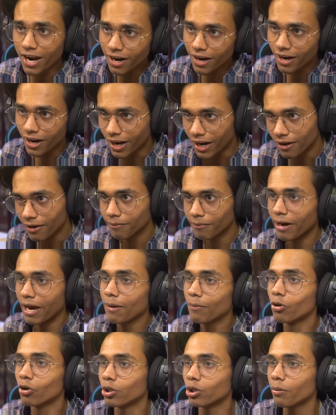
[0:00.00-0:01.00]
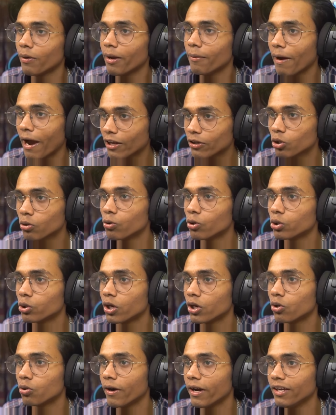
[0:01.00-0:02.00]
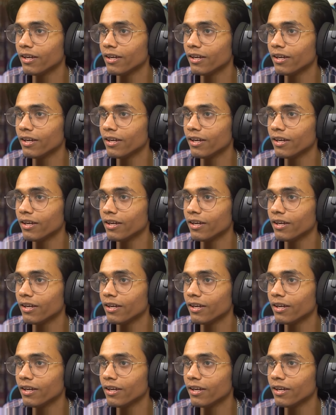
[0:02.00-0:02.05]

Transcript: हां हां बाय बोल दो भाई बाय तो बोल दो डड्डू